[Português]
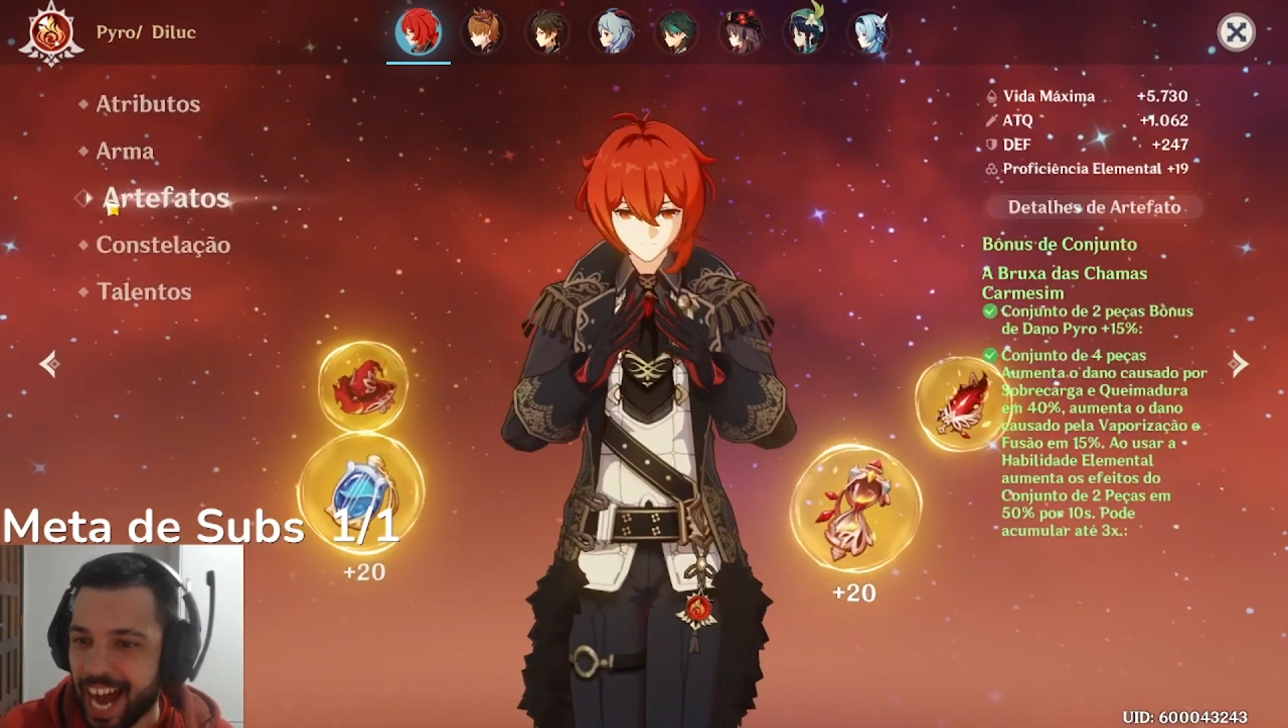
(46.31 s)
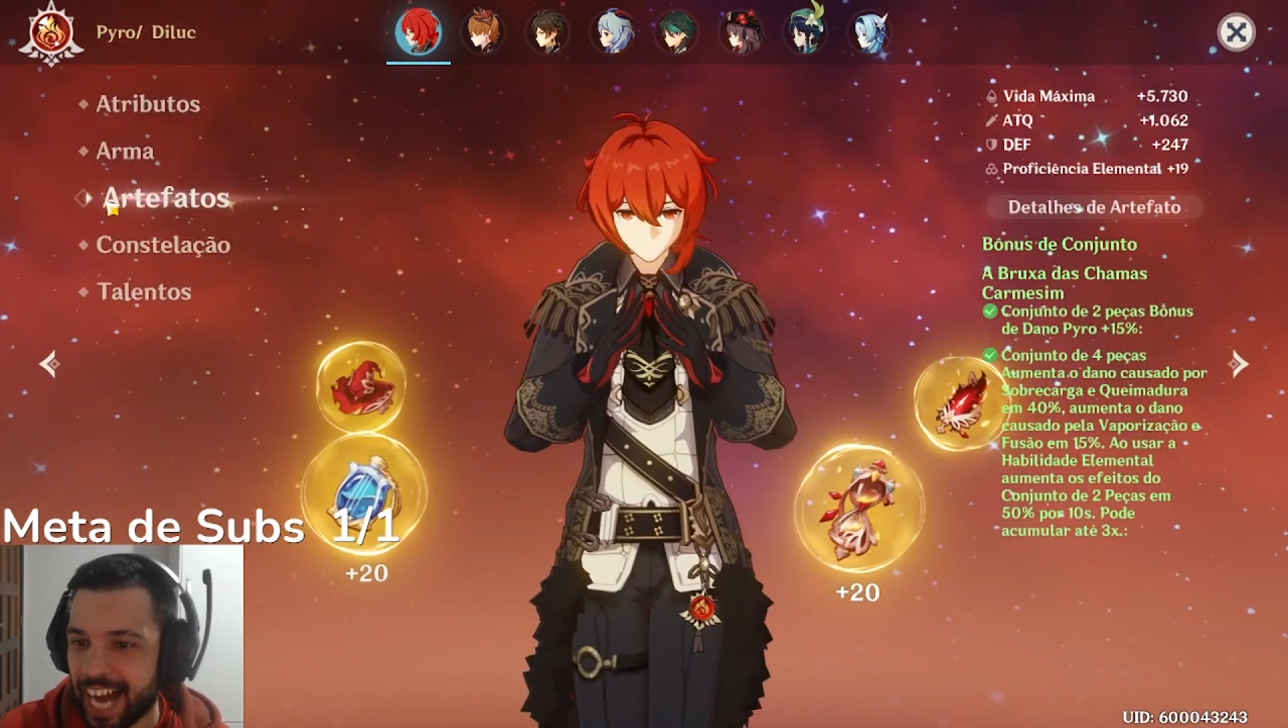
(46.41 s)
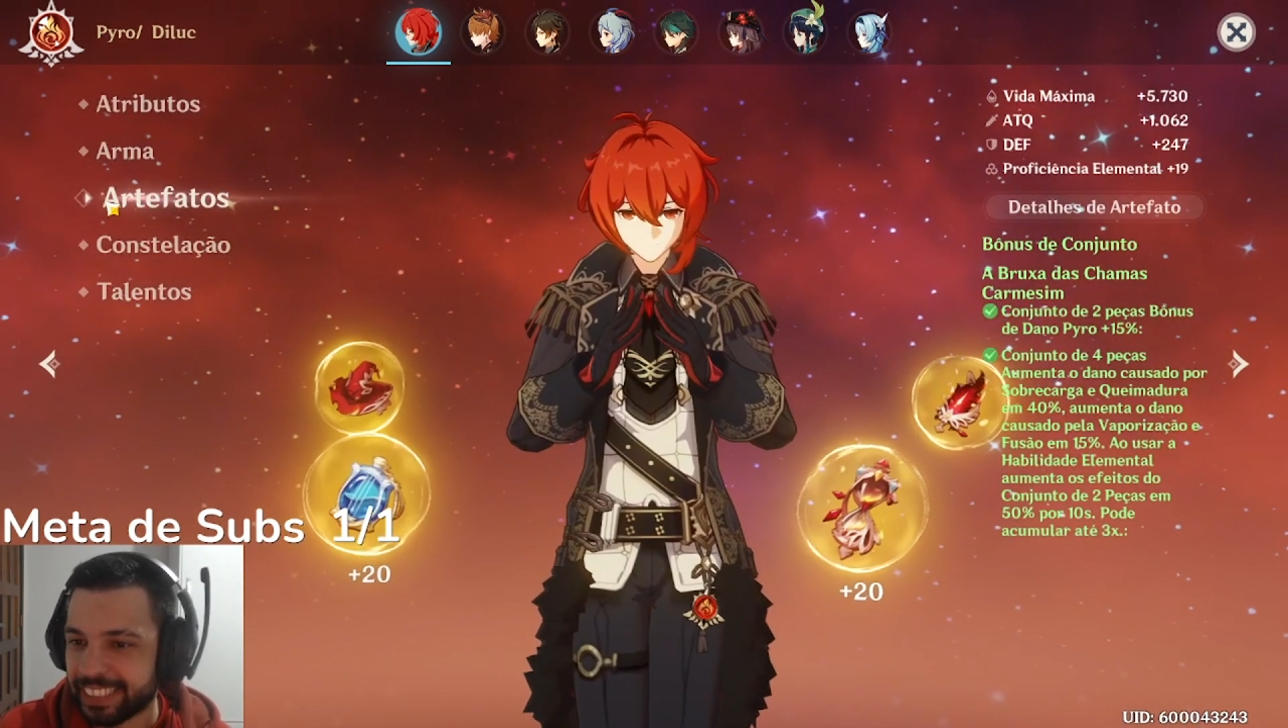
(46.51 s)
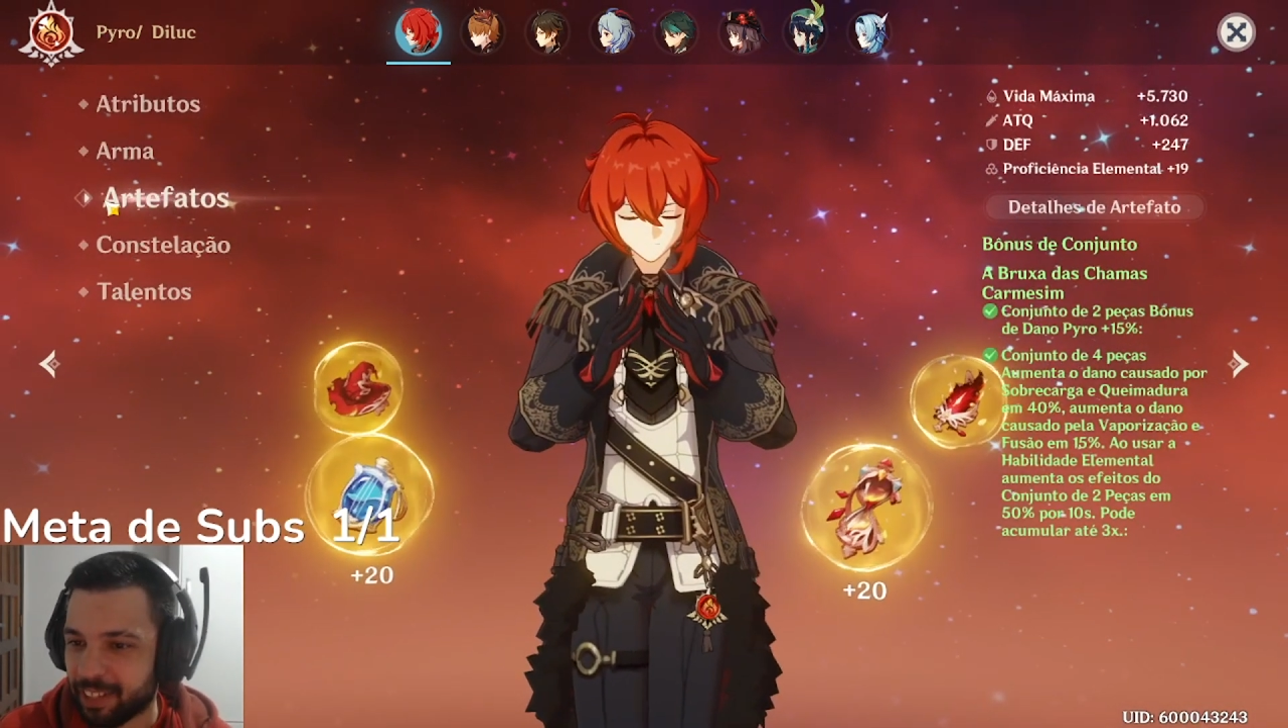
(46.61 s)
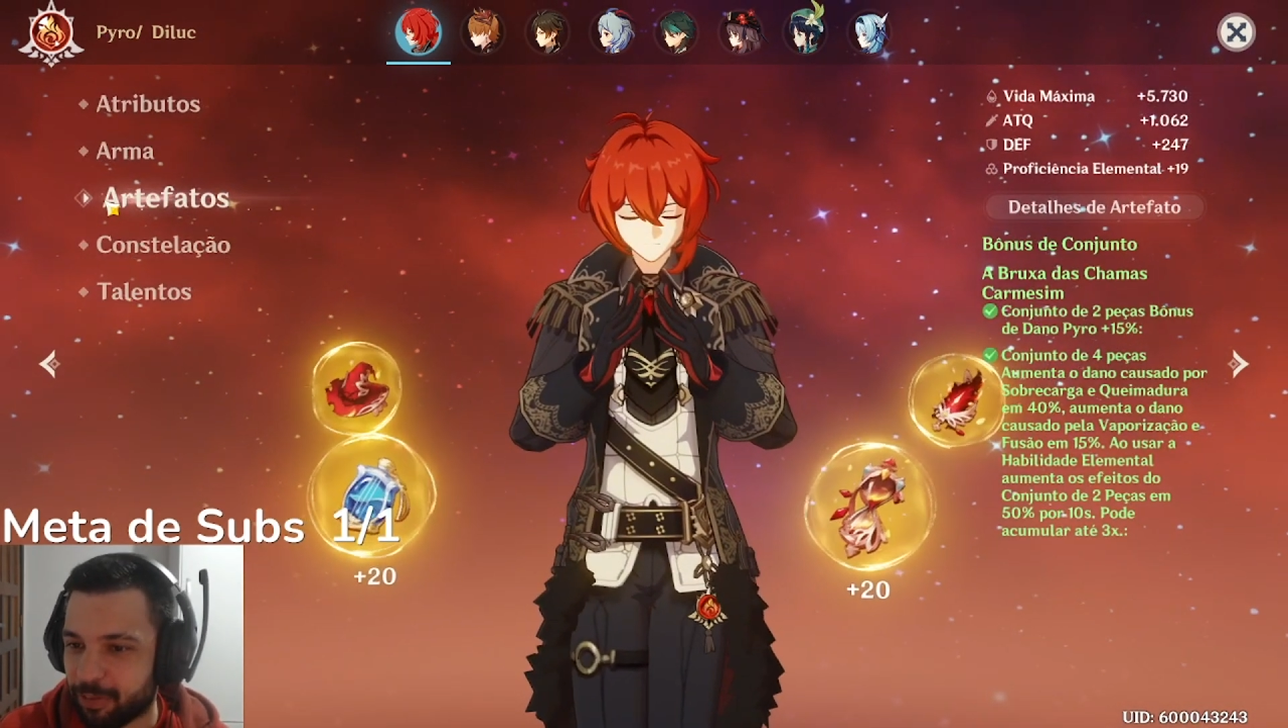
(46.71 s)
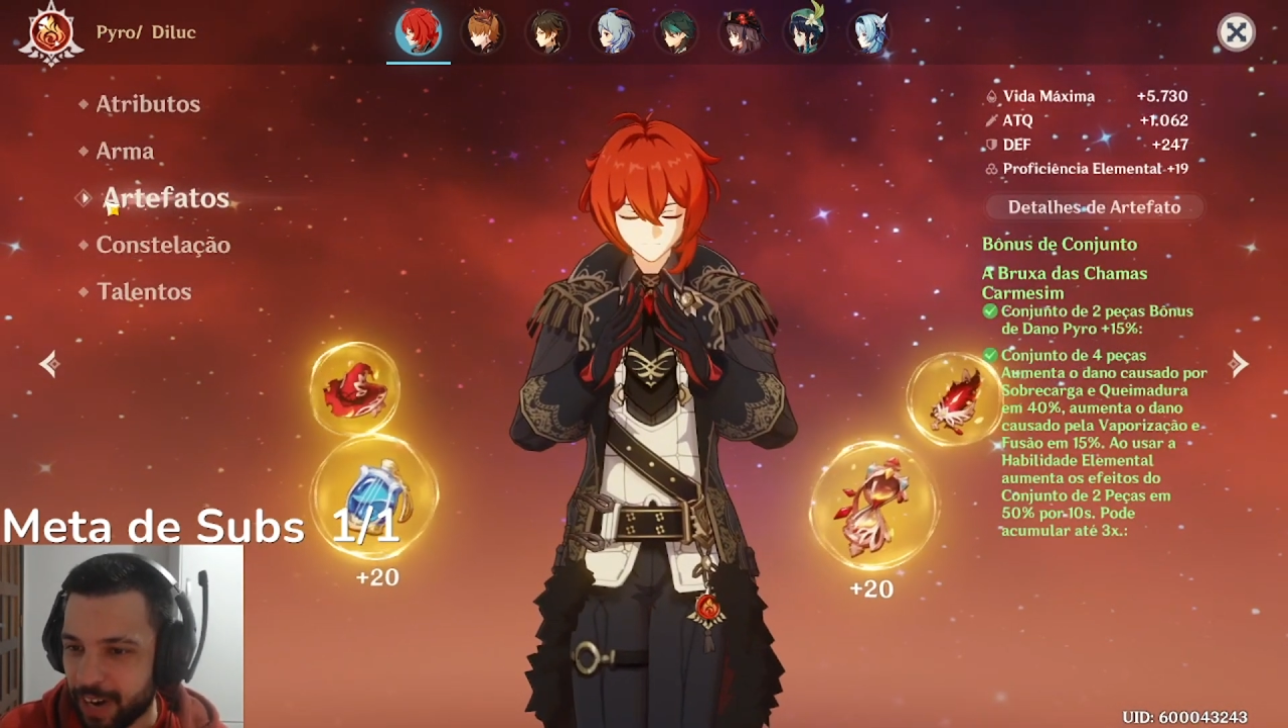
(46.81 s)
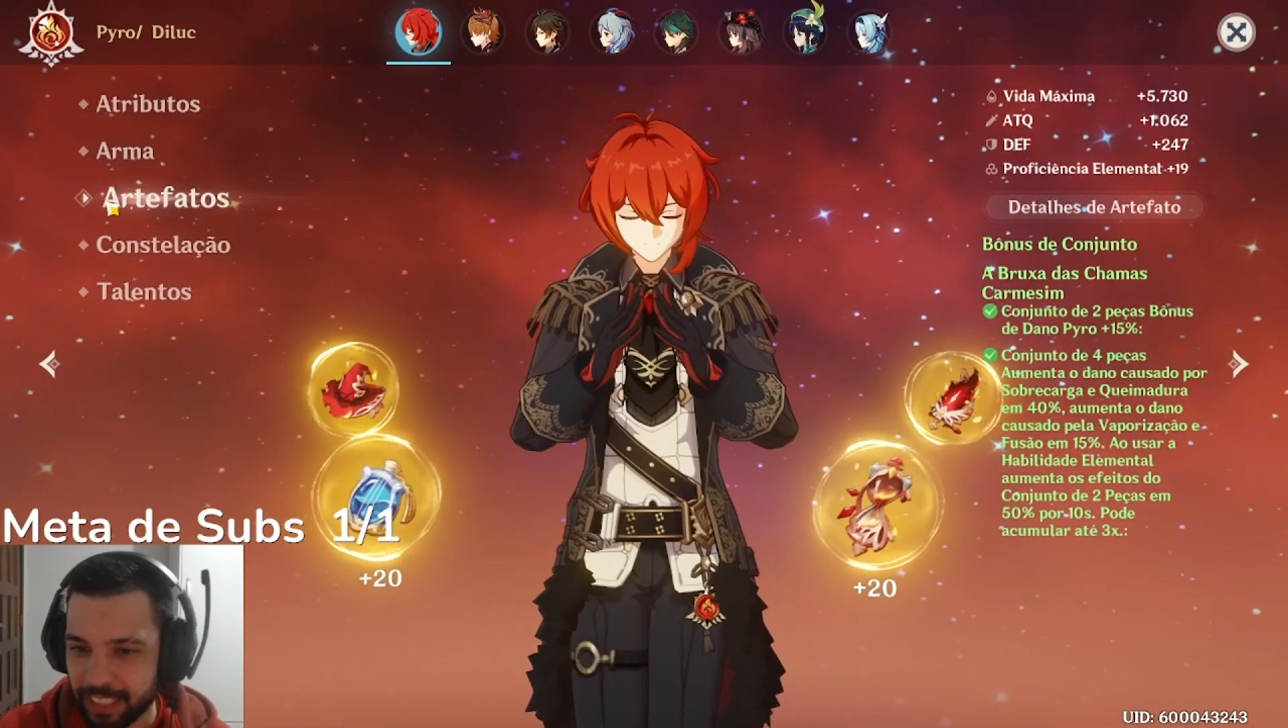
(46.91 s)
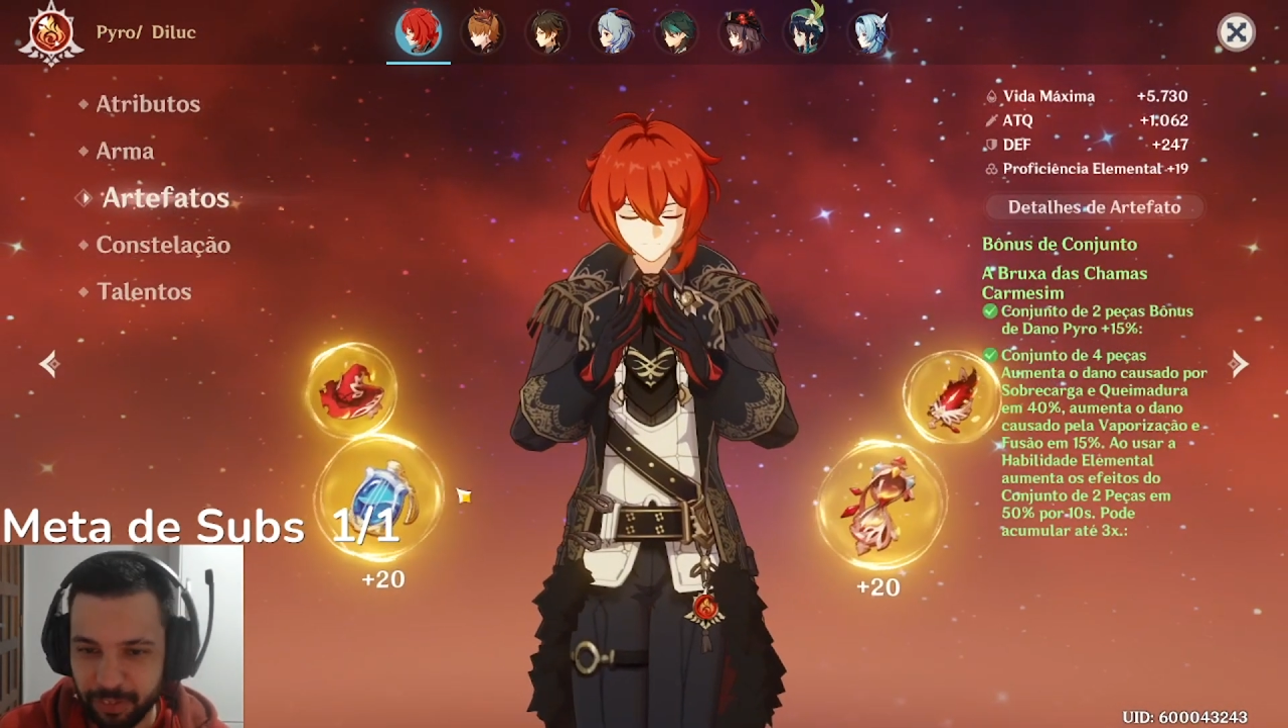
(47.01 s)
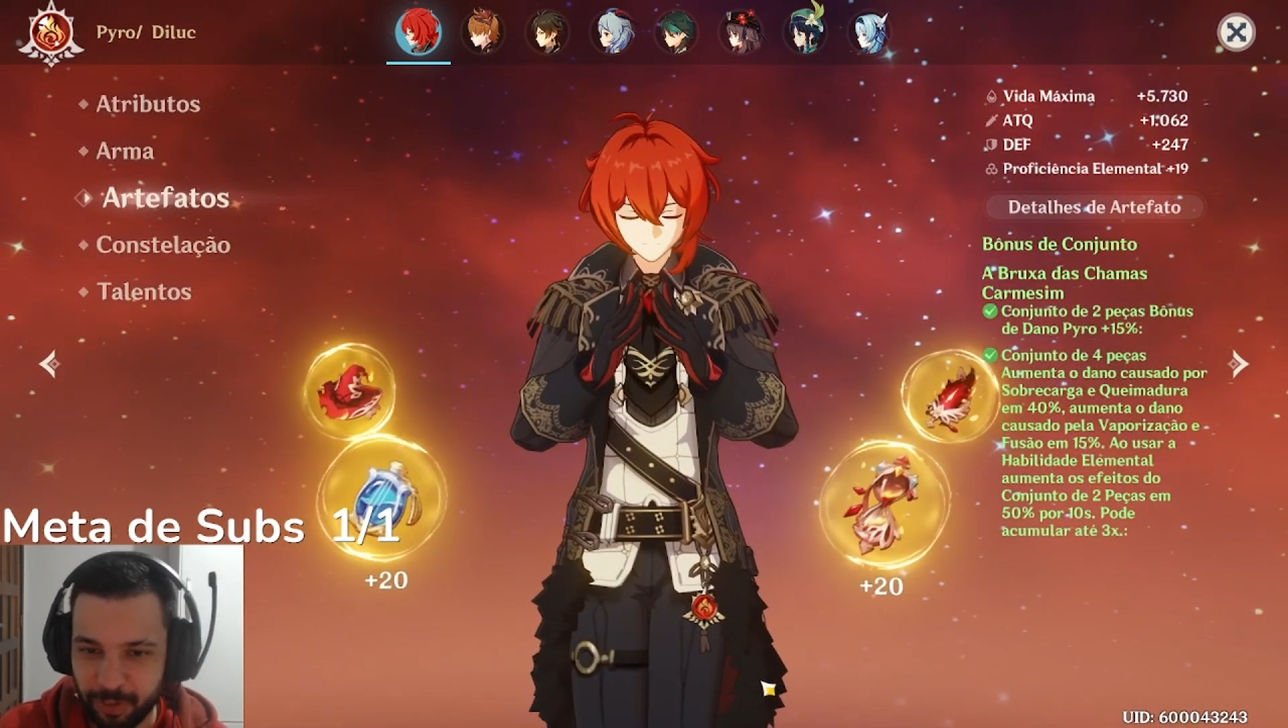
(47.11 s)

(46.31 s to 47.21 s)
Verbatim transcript: Artefato,